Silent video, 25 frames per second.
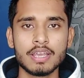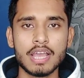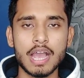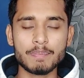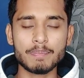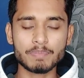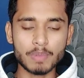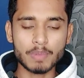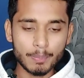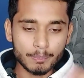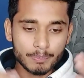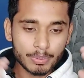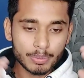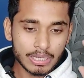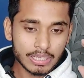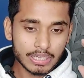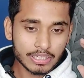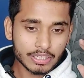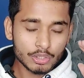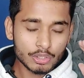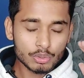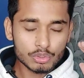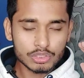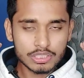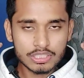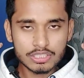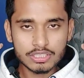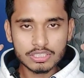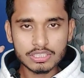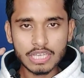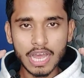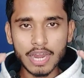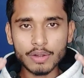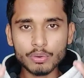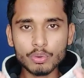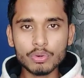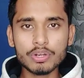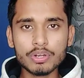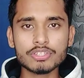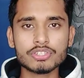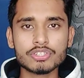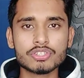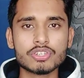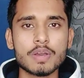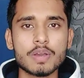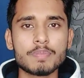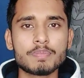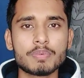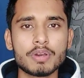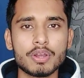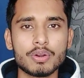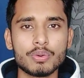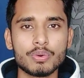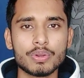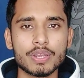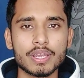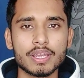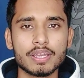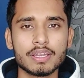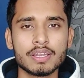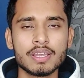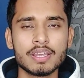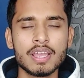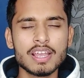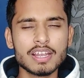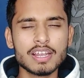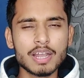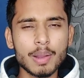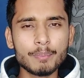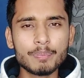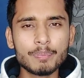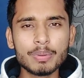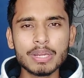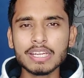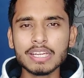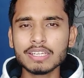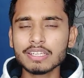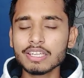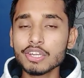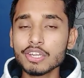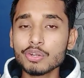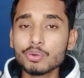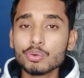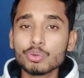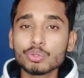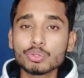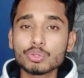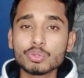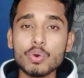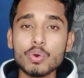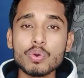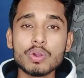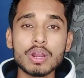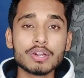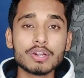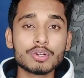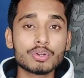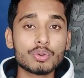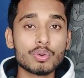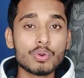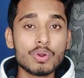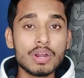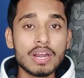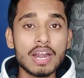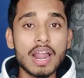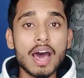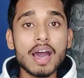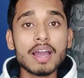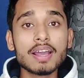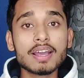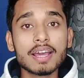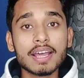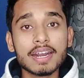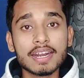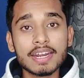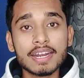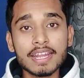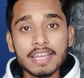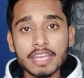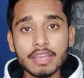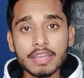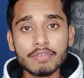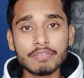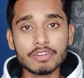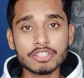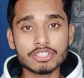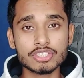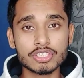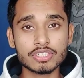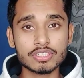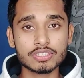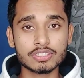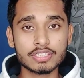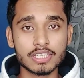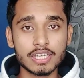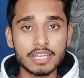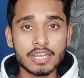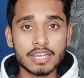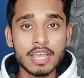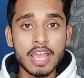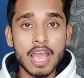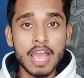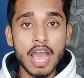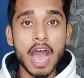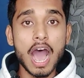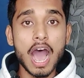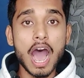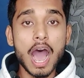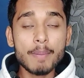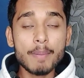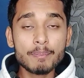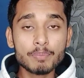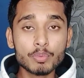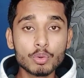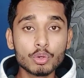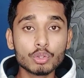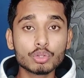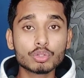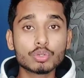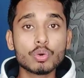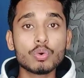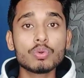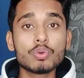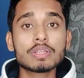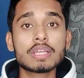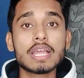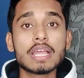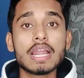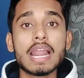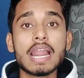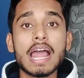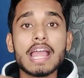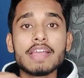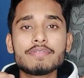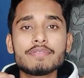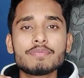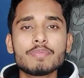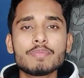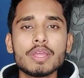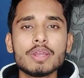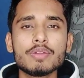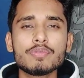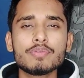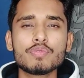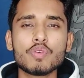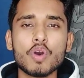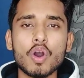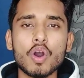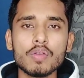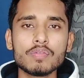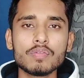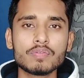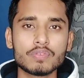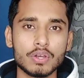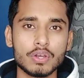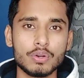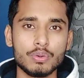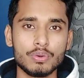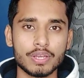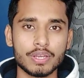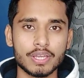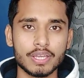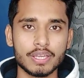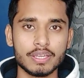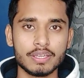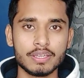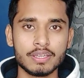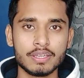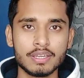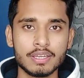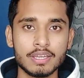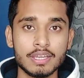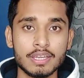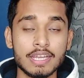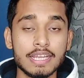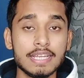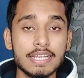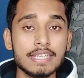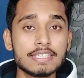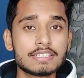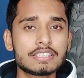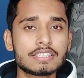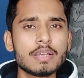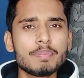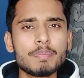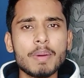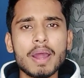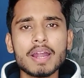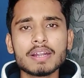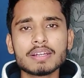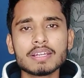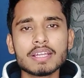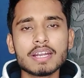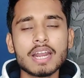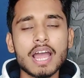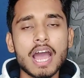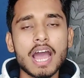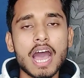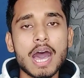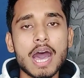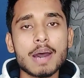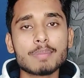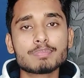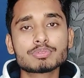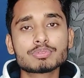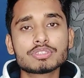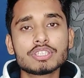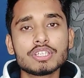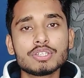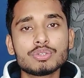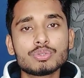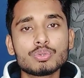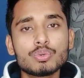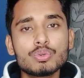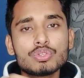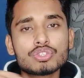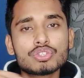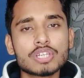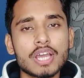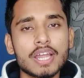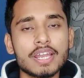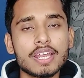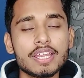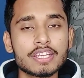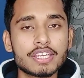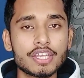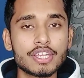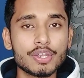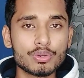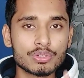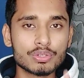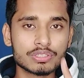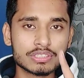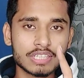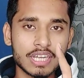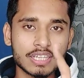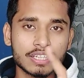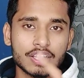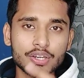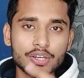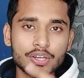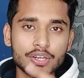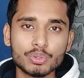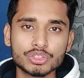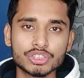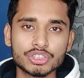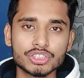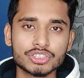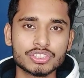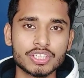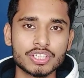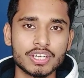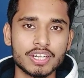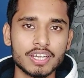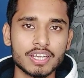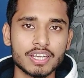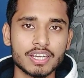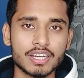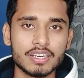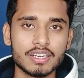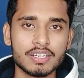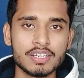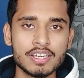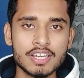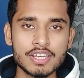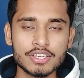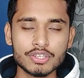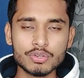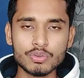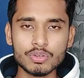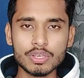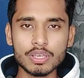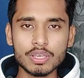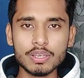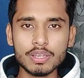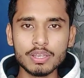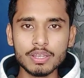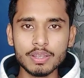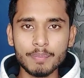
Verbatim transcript: आप कंप्लीटली उस इंसान को डिस्टर्ब करोगे कंप्लीटली खुद को कंट्रोल ना करने के वजह से आप खुद को उनके लाइफ में इन्वॉल्व करोगे इससे पार्टनर आपसे दूर जाने की और ज़्यादा कोशिश करेगा क्योंकि